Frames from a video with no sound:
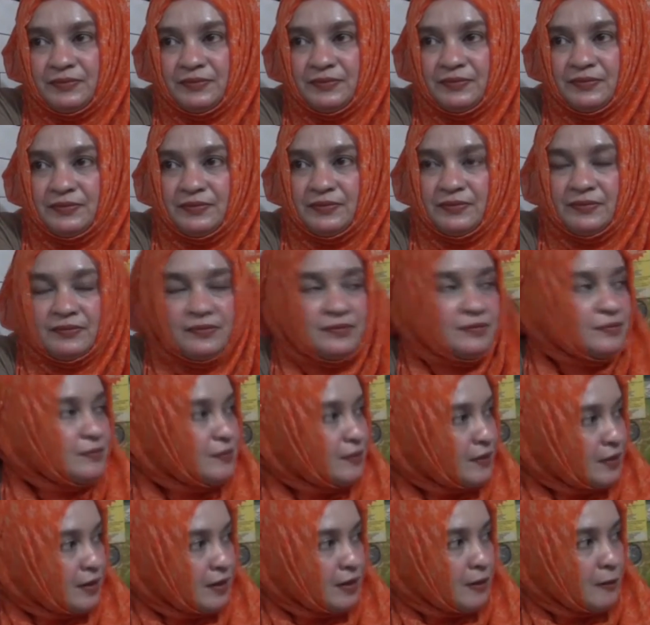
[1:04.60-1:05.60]
ada berapa
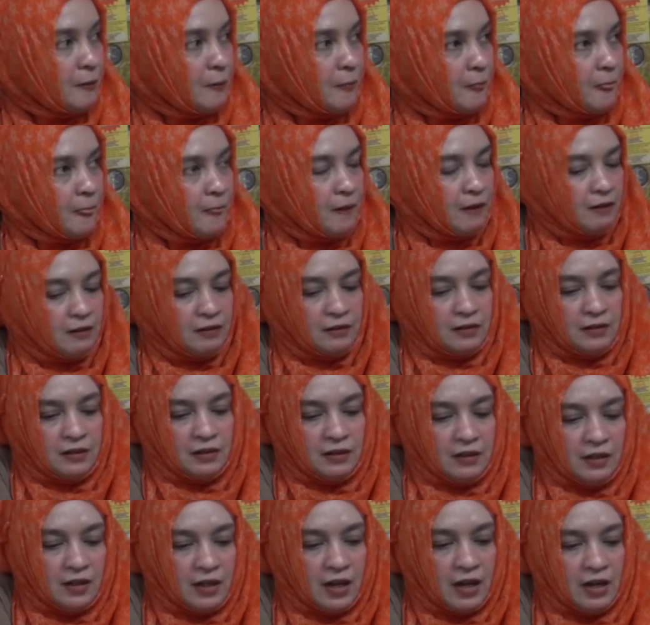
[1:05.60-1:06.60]
orang
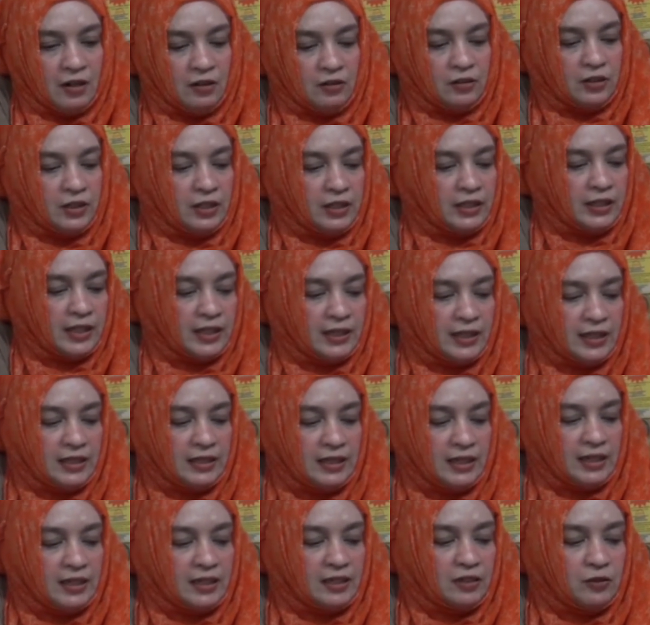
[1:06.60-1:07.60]
Kalau dilihat
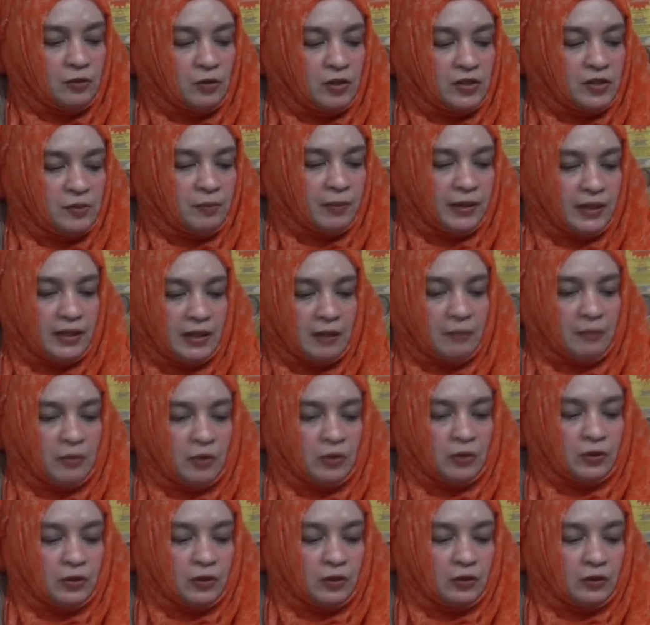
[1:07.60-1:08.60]
tadi ada dua sepeda
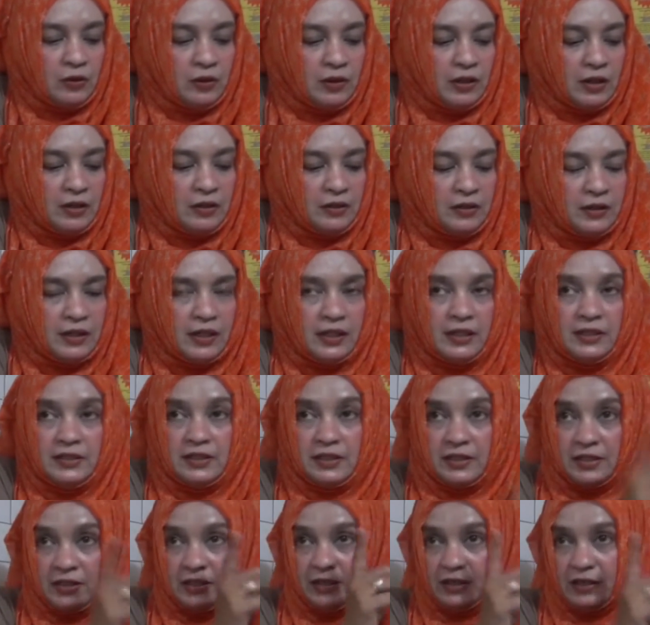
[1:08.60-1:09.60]
motor. Kalau dari
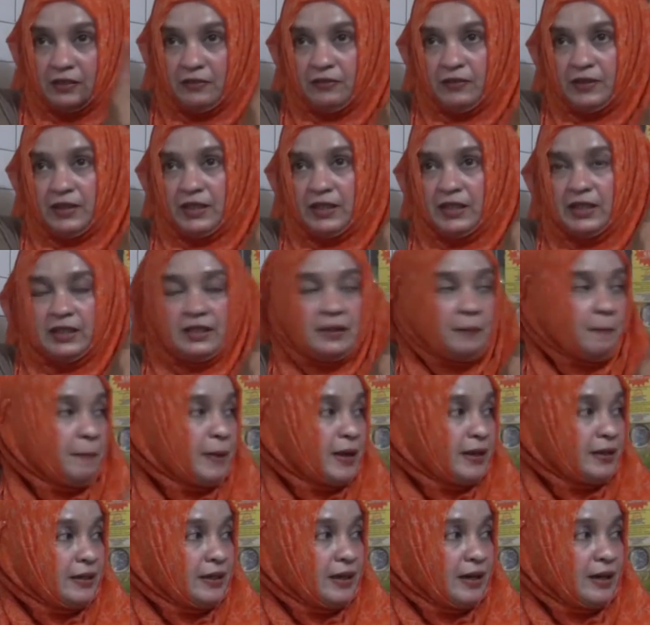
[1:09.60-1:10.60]
CCTV
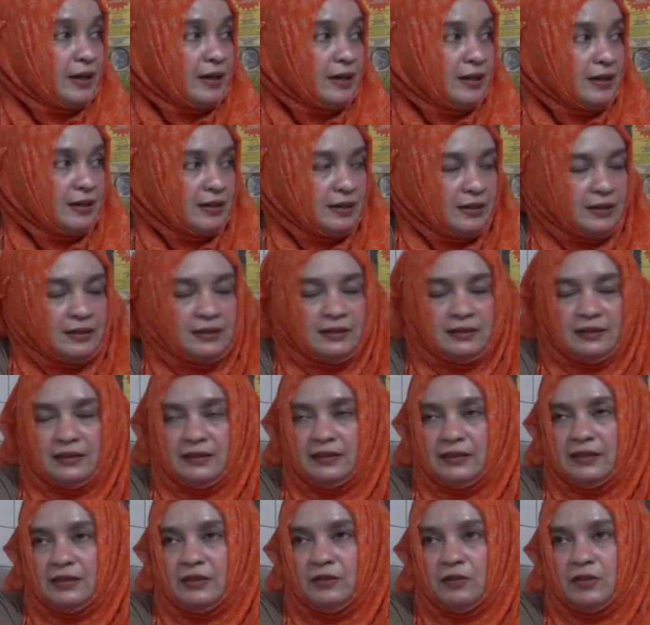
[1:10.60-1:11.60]
depan ya, hmm.
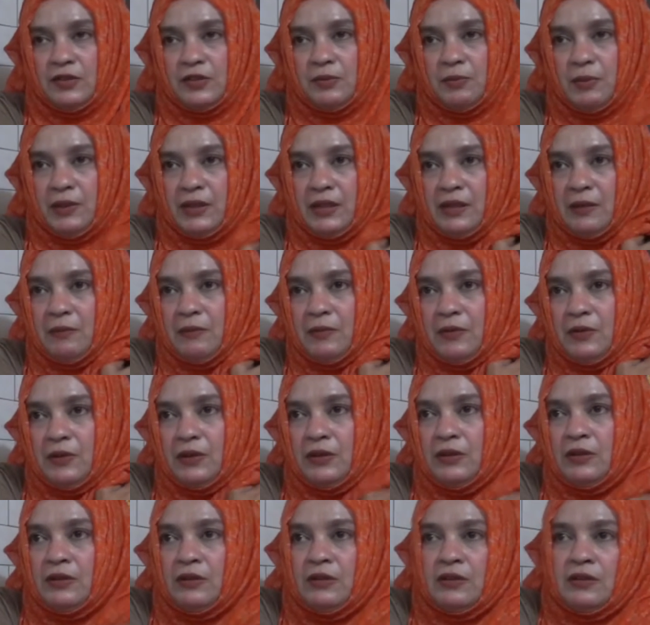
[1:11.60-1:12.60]
ada dua sepeda
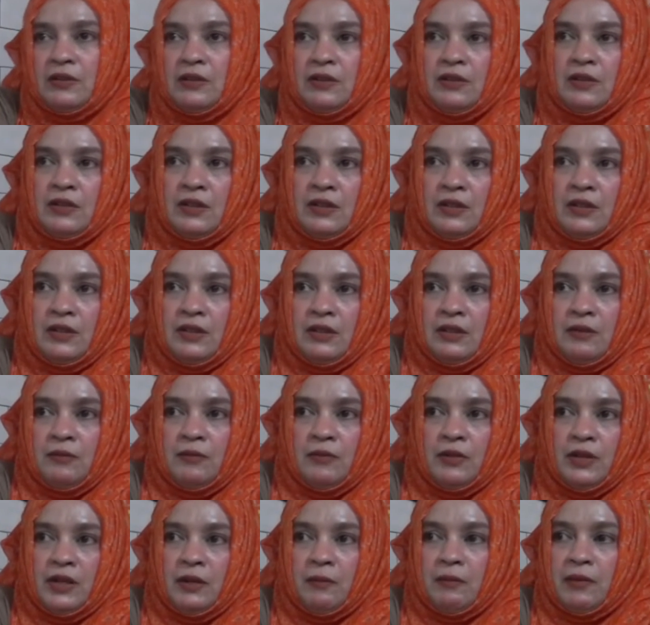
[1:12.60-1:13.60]
motor.
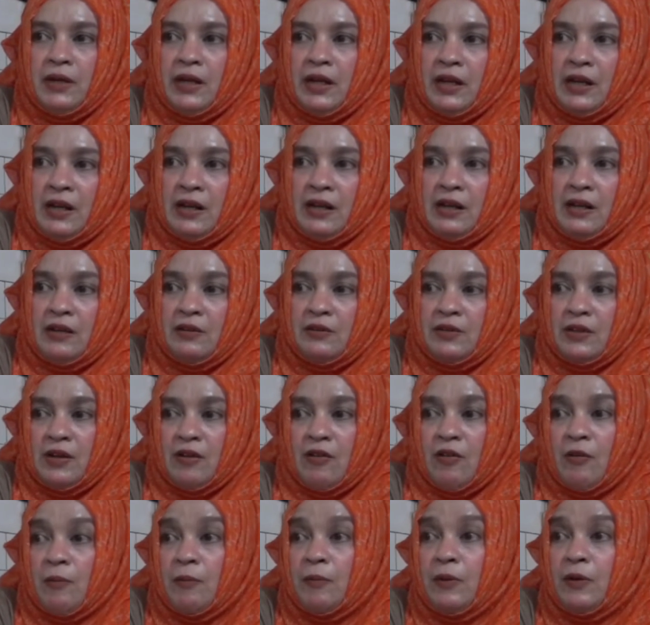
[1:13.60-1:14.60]
Mungkin mereka ada
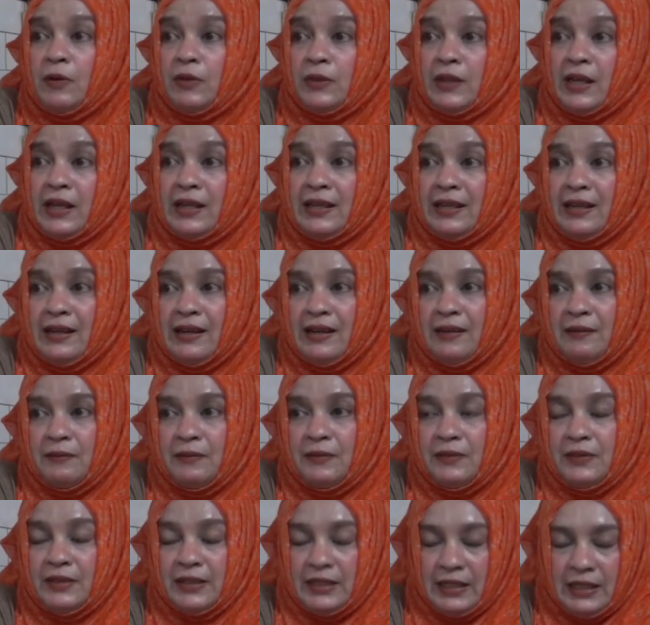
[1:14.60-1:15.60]
komplotan ya,
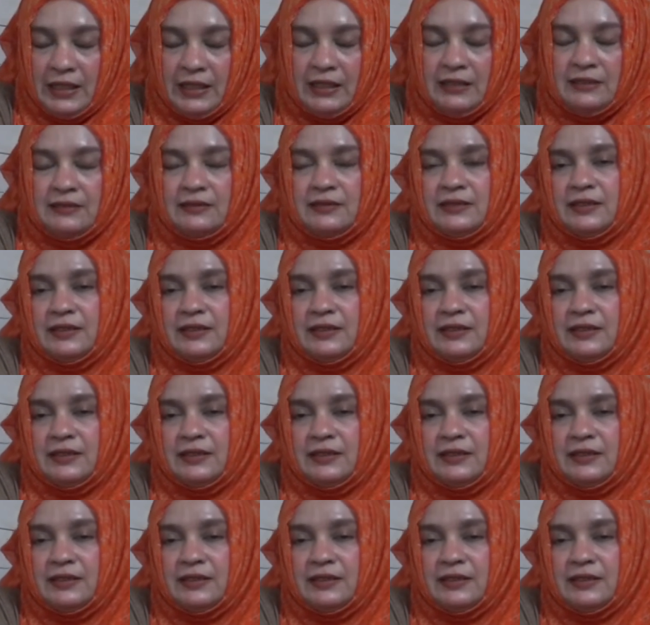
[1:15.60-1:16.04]
mungkin.